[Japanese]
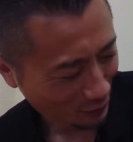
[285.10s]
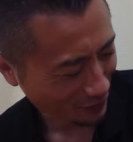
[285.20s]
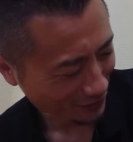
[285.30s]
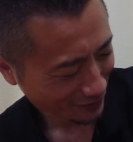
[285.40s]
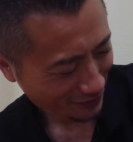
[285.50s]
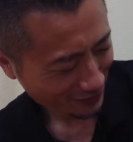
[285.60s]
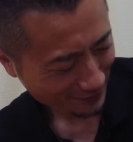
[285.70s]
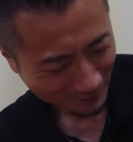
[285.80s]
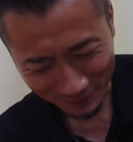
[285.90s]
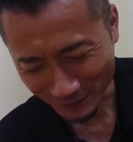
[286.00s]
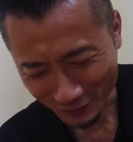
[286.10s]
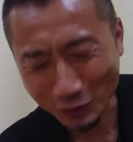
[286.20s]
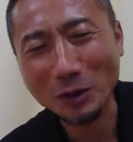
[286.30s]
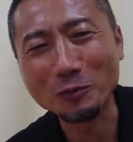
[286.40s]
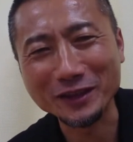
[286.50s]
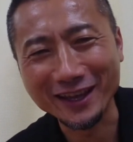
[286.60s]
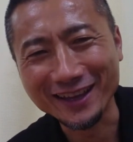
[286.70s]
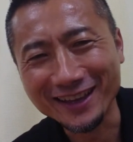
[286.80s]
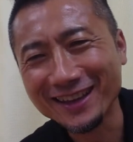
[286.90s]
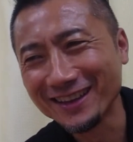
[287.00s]
よしそんなもんで
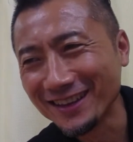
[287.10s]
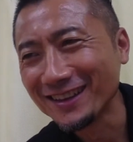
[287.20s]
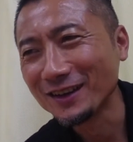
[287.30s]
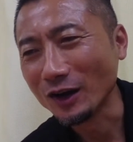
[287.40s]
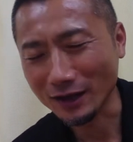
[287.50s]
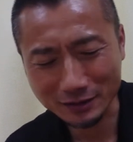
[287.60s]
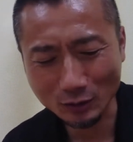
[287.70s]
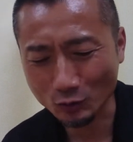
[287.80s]
朝